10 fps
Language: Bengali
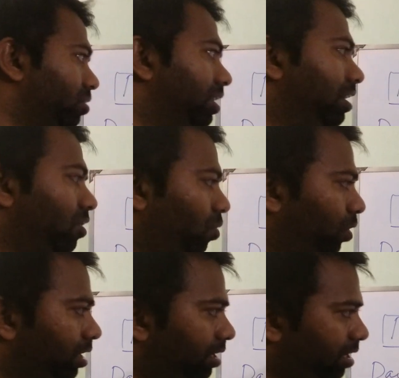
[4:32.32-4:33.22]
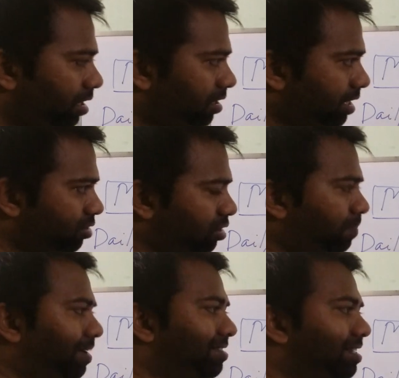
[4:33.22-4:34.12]
যদি ওইটা যদি
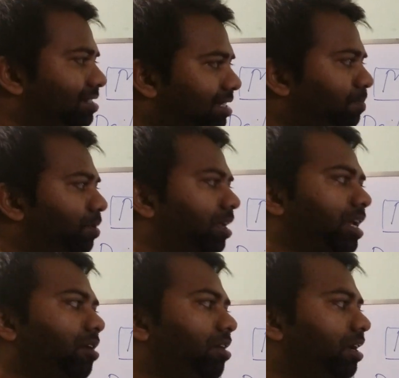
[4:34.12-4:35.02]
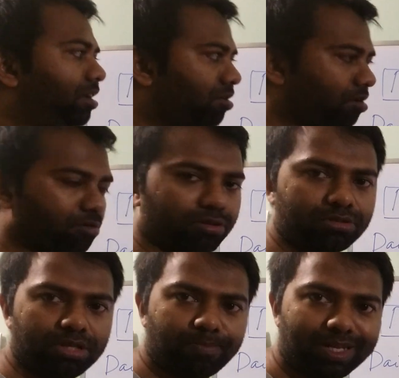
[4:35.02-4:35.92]
প্রেজেন্ট সিম্পলে না হয় কখনো
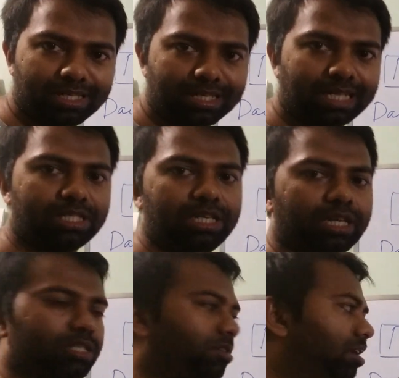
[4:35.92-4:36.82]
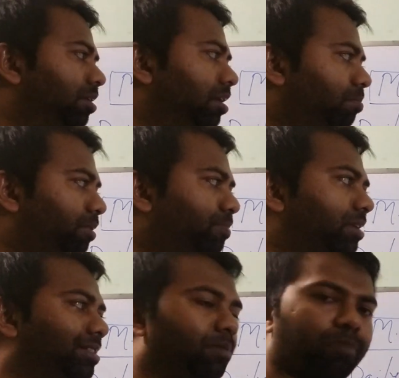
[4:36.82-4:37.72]
যদি প্রেজেন্ট কন্টিনিউয়াস হয় বা
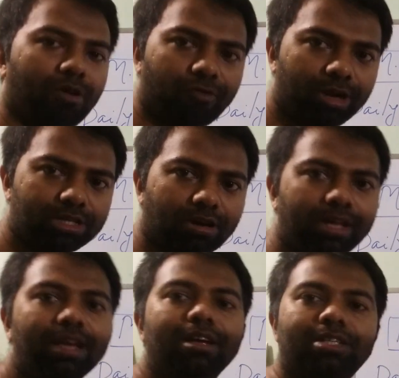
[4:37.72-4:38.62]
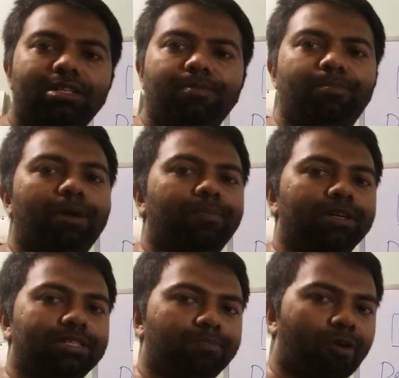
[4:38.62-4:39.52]
প্রেজেন্ট পারফেক্ট হয় বা
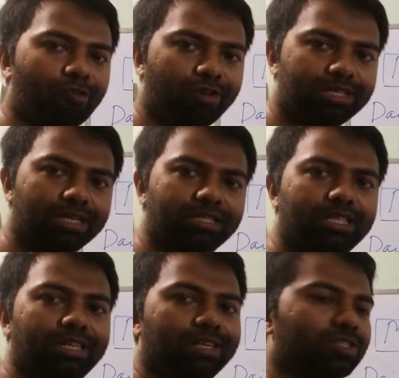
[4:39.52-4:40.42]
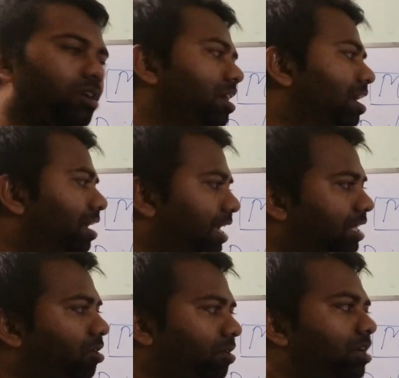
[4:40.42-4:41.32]
প্রেজেন্ট পারফেক্ট কন্টিনিউয়াস হয়
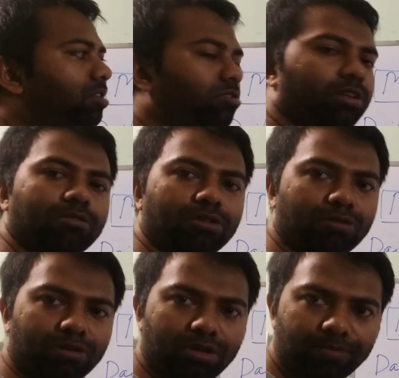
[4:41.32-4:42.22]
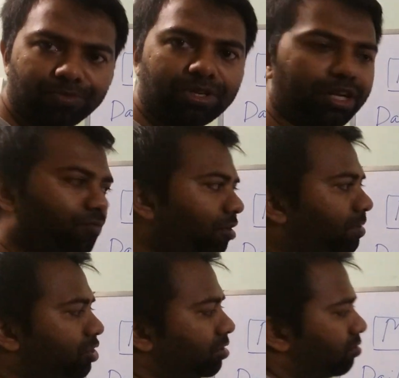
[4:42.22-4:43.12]
এই ধরনের যদি কোনো
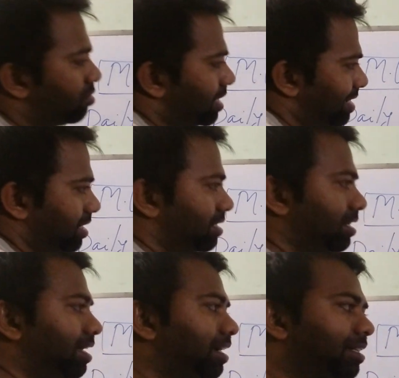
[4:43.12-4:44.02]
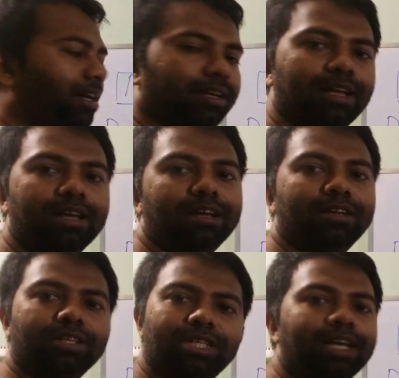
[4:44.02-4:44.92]
ইনফরমেশন কোনো সেন্টেন্সে থেকে থাকে
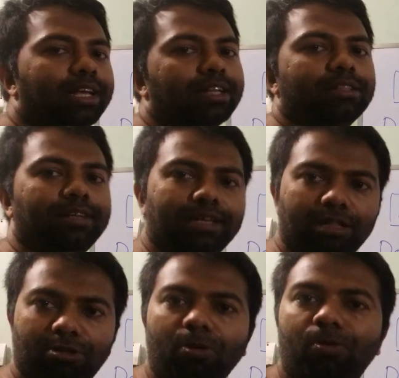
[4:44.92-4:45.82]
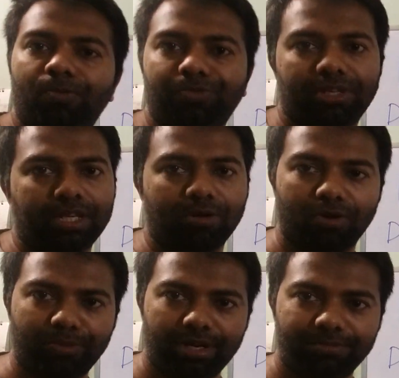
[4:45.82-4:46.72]
সেই ক্ষেত্রে কিন্তু কি
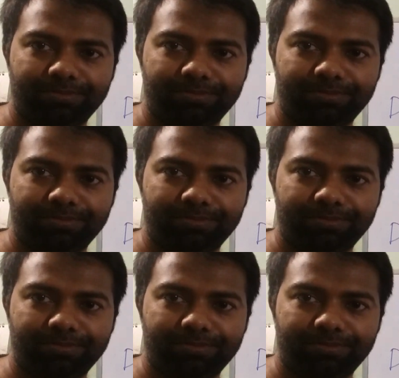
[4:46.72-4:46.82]
করবে